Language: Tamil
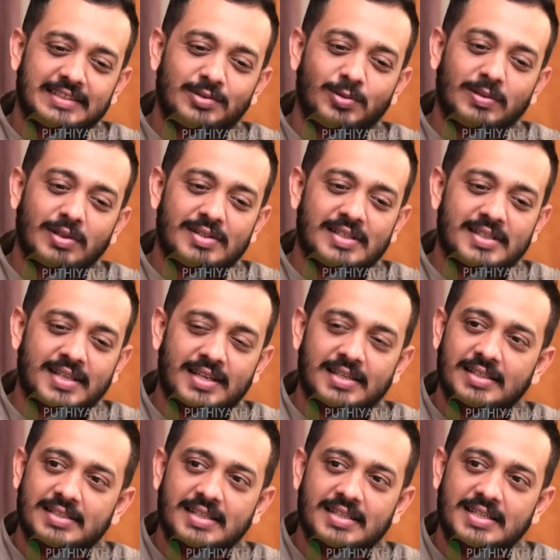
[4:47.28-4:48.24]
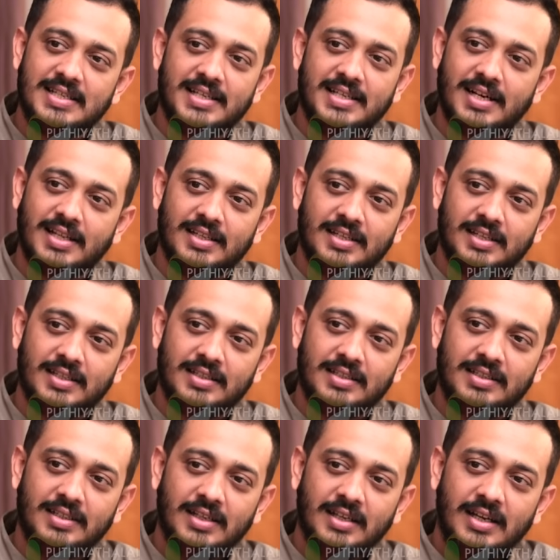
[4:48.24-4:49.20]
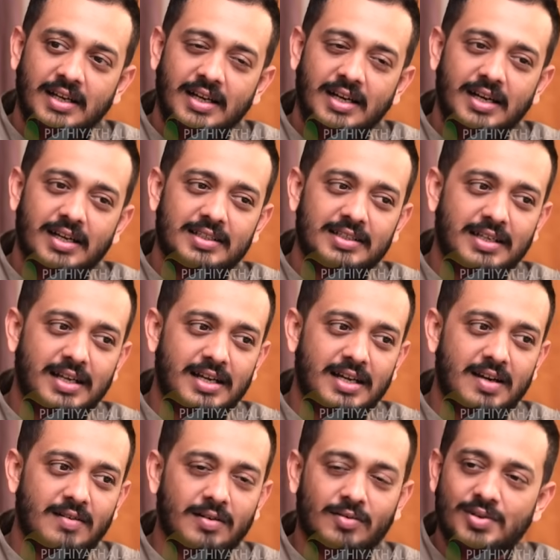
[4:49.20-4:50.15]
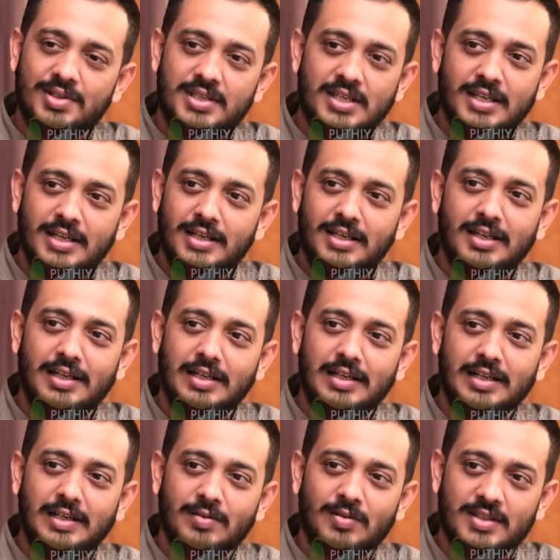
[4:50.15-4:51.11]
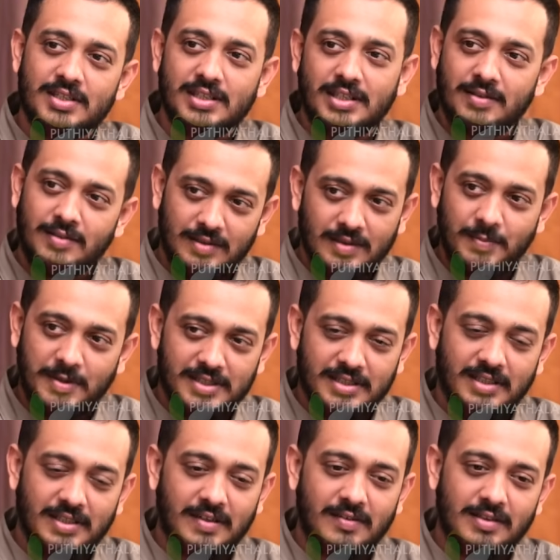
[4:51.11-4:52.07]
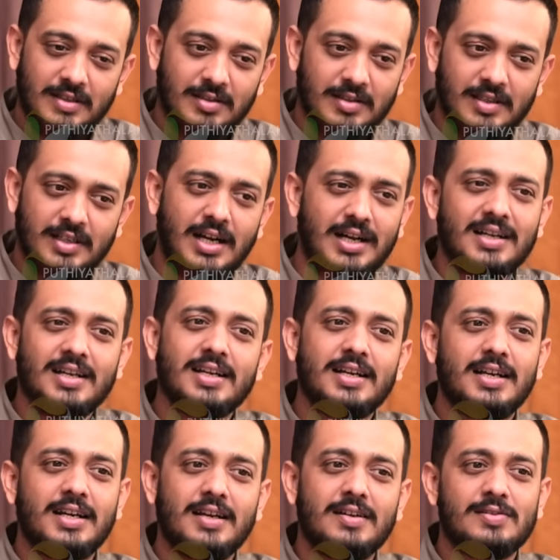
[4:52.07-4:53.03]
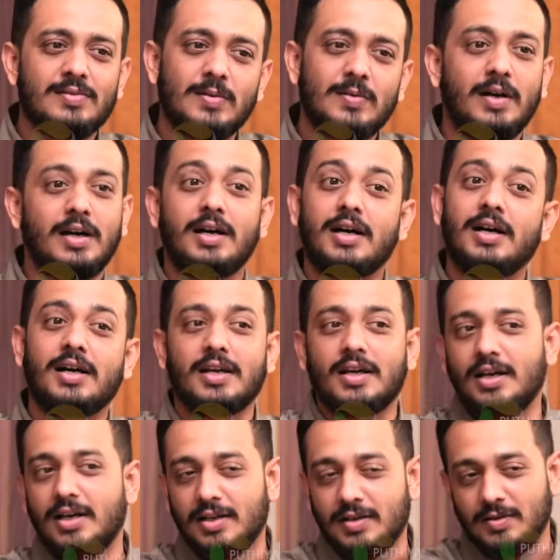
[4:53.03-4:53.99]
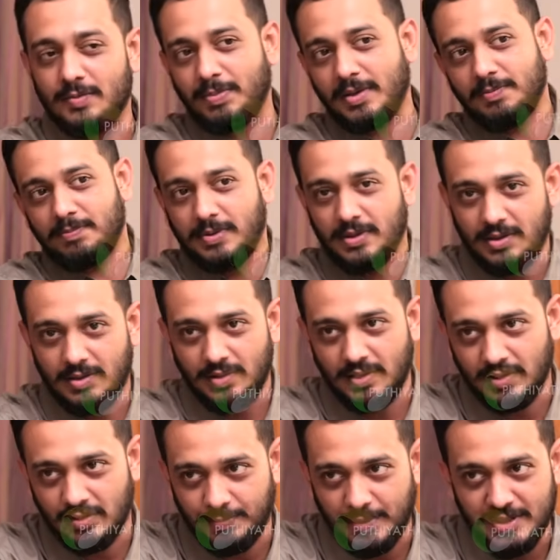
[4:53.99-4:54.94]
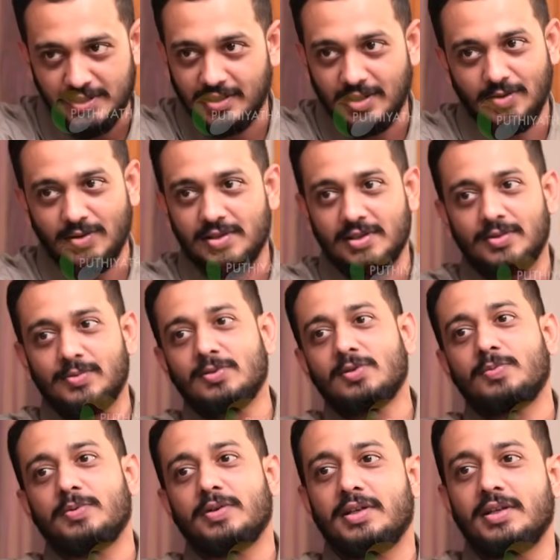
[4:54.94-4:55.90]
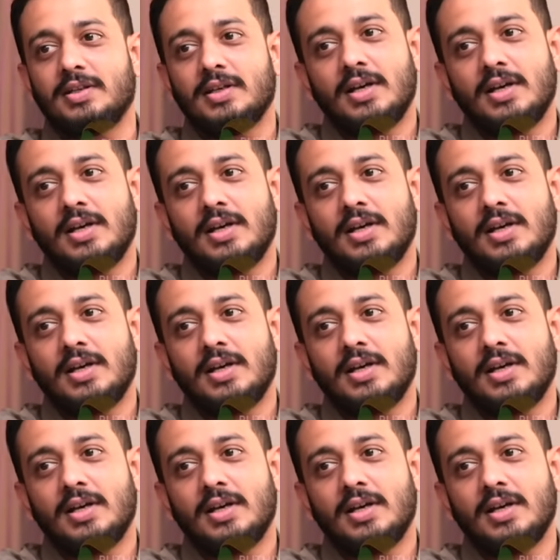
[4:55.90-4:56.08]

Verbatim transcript: டூ தௌசண்ட் சிக்ஸில் நடந்த கதை அது எர்ணாகுளம் கொச்சியில் கொச்சியில் வந்த பசங்க தான் அங்கே அங்கே அங்கங்கே எல்லாம் சொல்லுவா அங்கே அந்த பசங்க கொஞ்சம் டூர் போய்